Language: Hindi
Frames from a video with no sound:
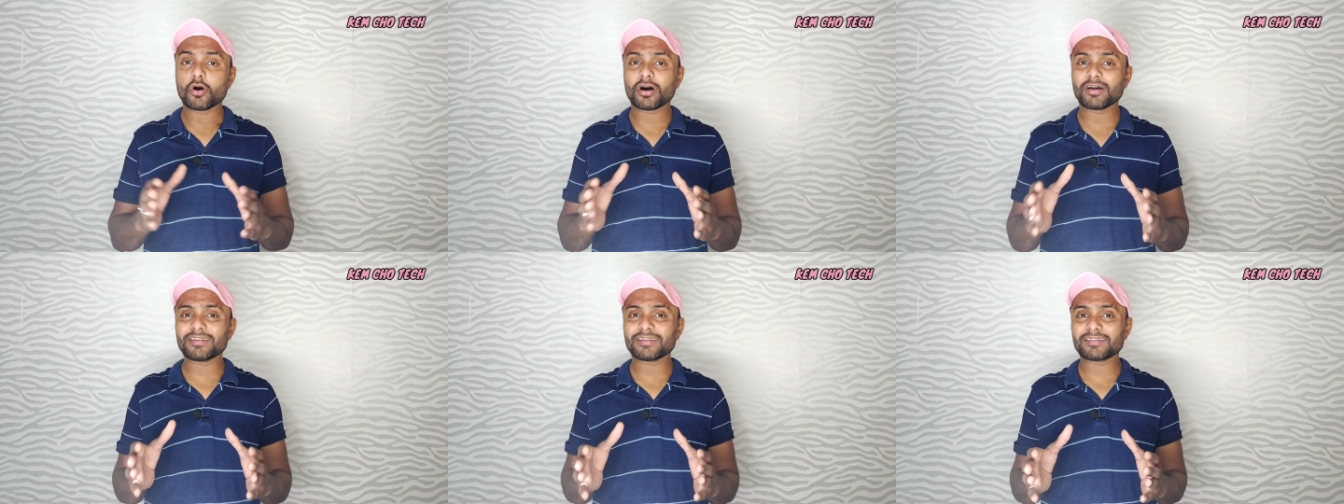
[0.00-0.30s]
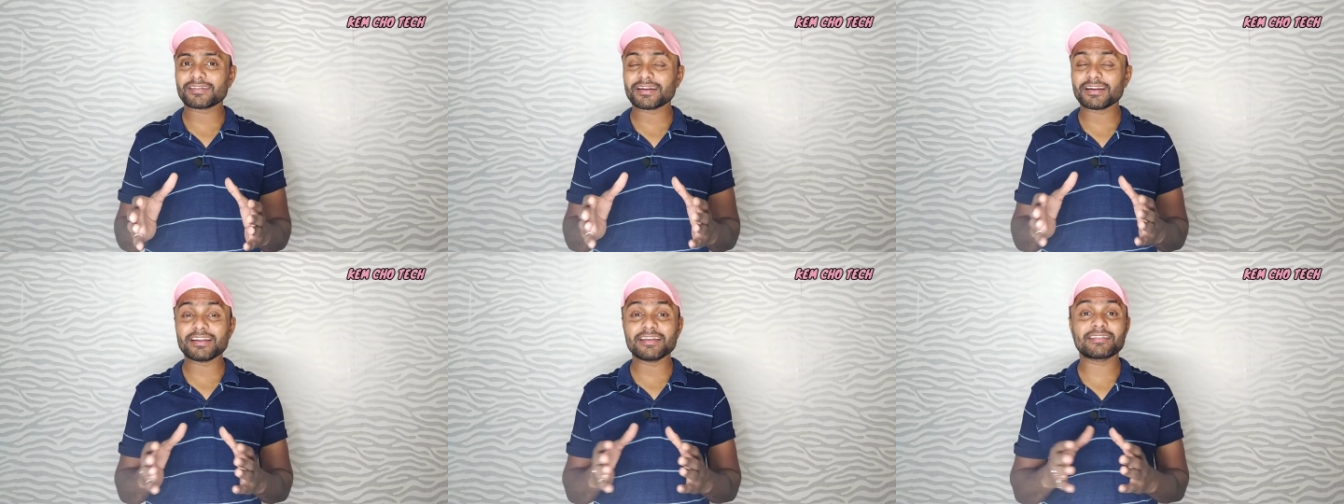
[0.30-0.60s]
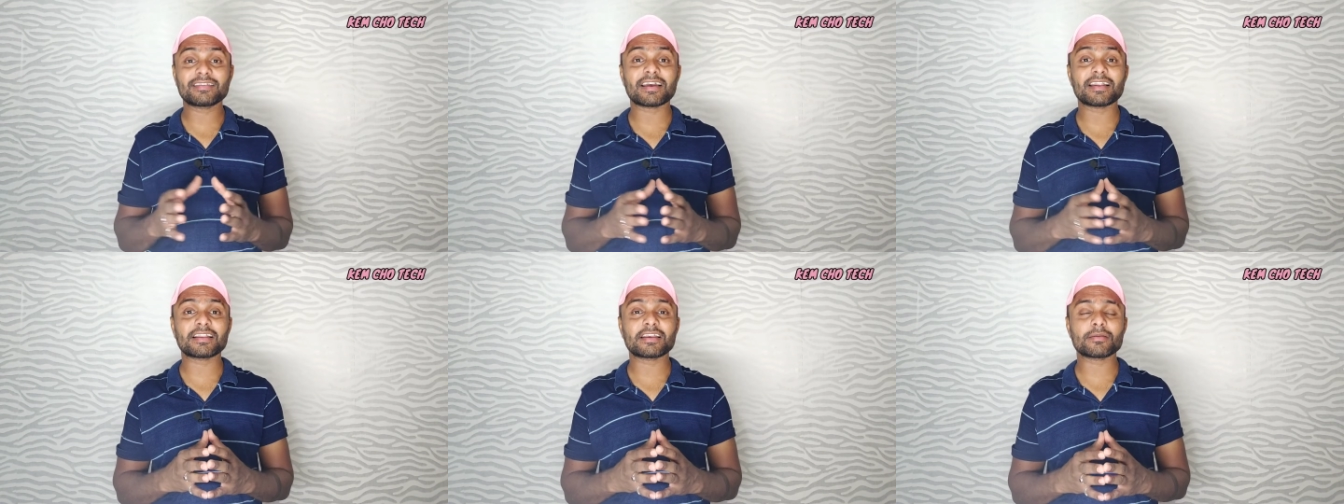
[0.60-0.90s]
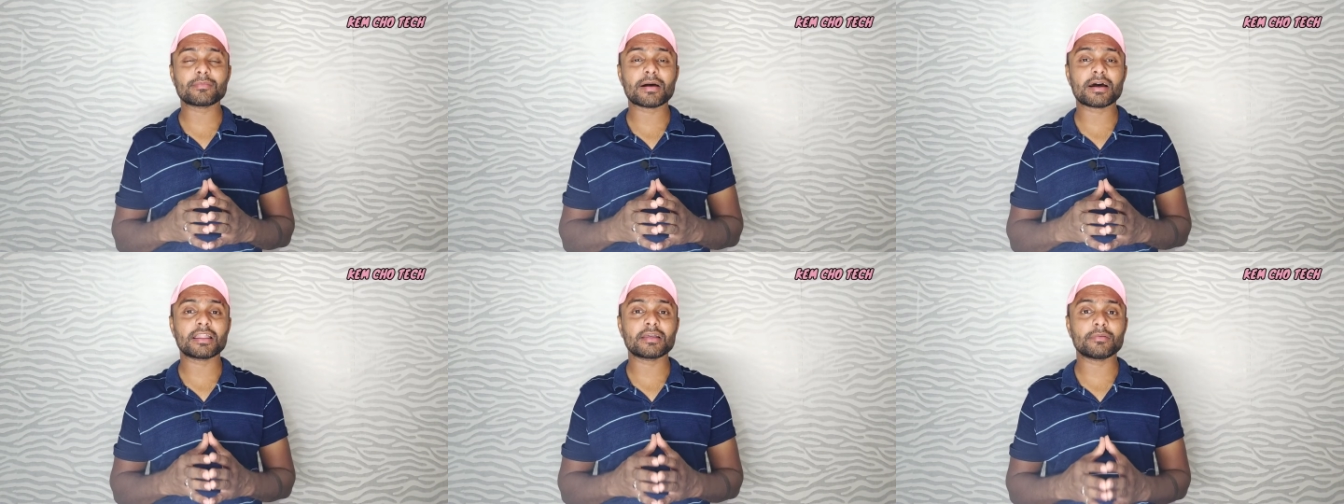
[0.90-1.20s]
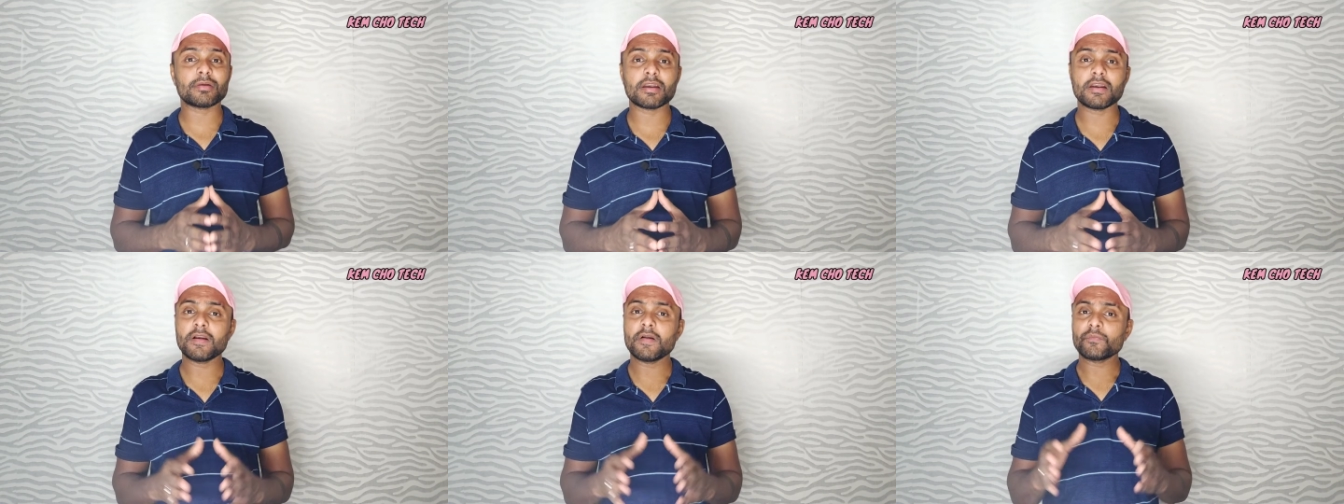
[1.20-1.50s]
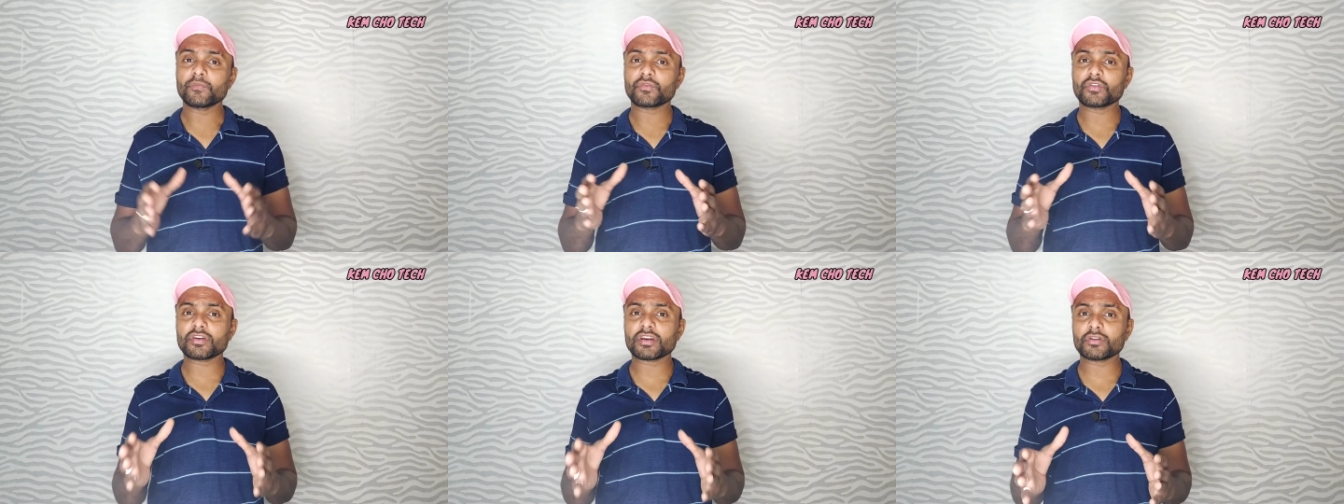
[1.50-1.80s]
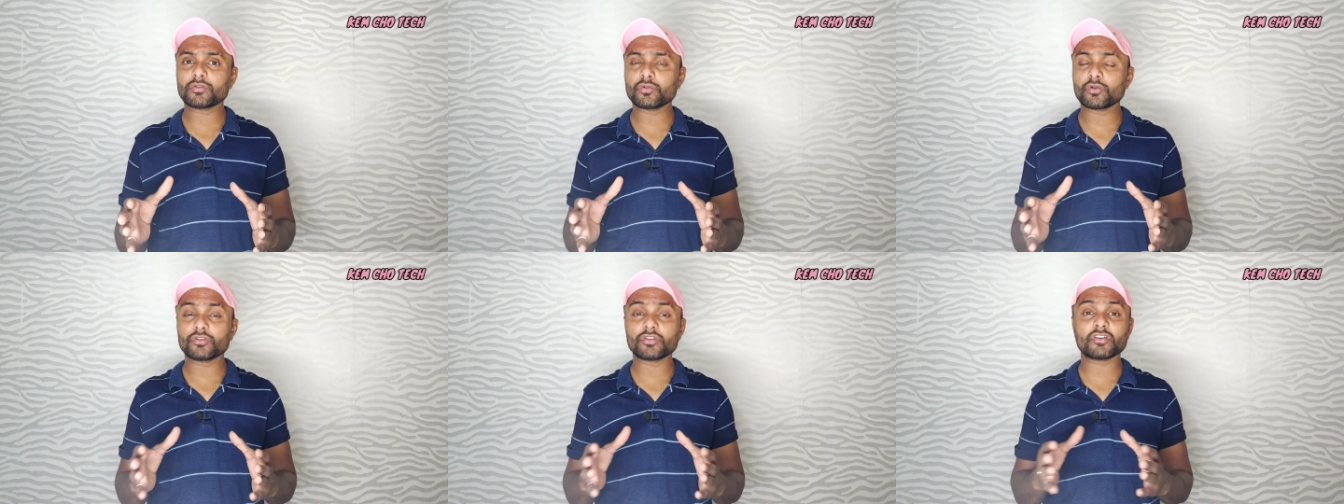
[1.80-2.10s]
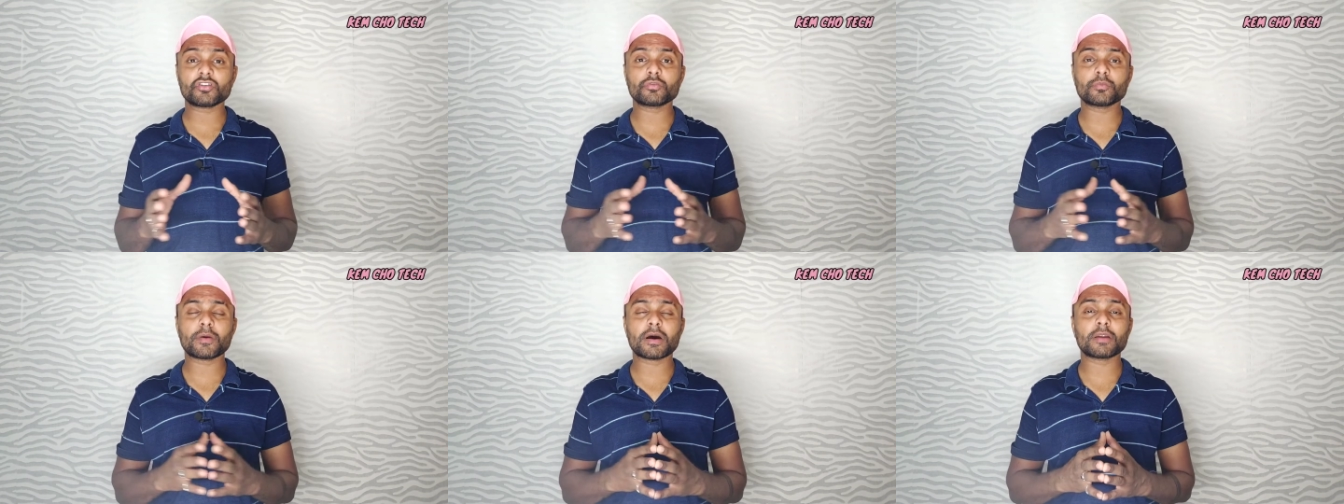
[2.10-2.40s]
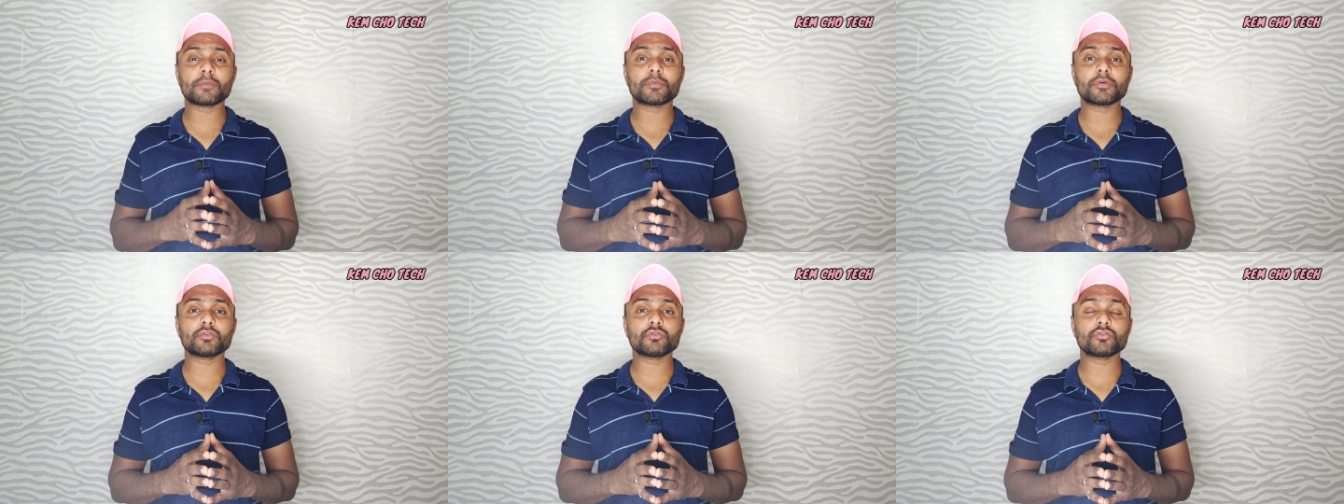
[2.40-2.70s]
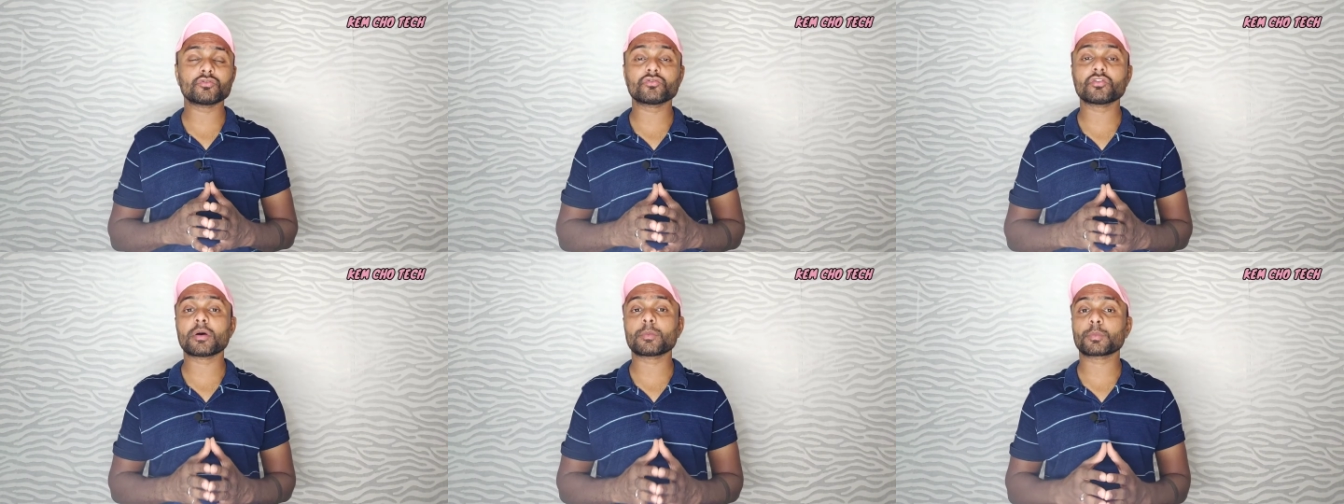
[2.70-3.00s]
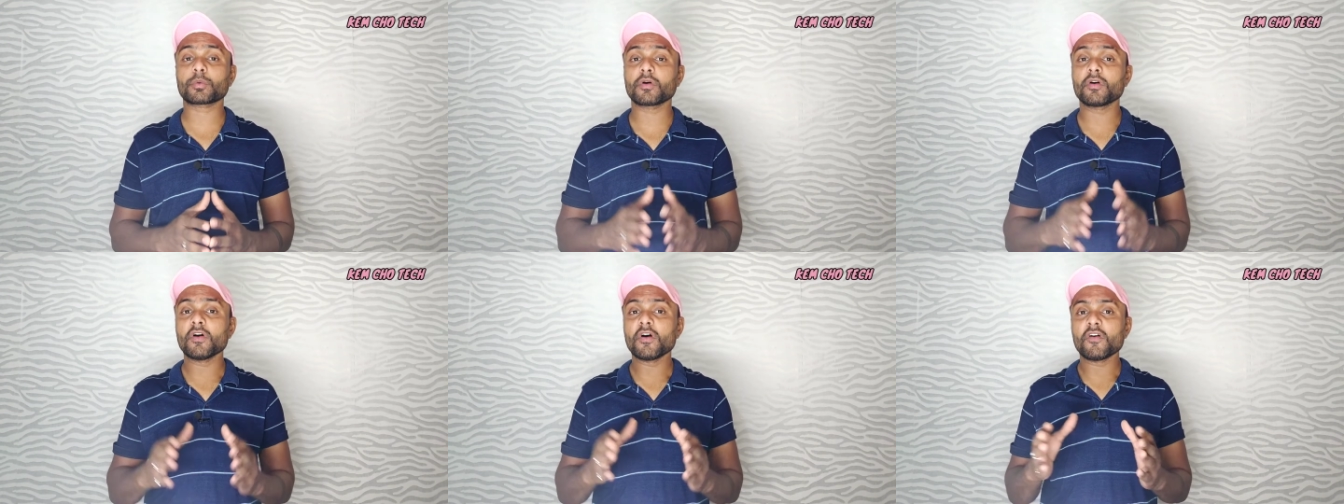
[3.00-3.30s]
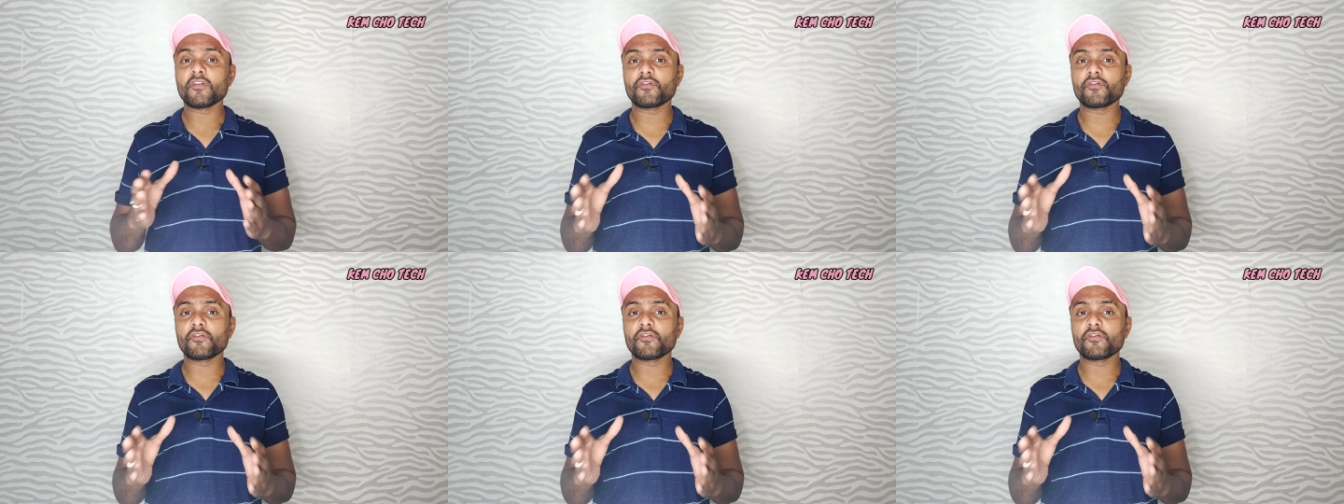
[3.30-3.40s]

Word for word: और इसके डिजाइन के बारे में तो ये दोनों स्मार्टफोन दोस्तों आपको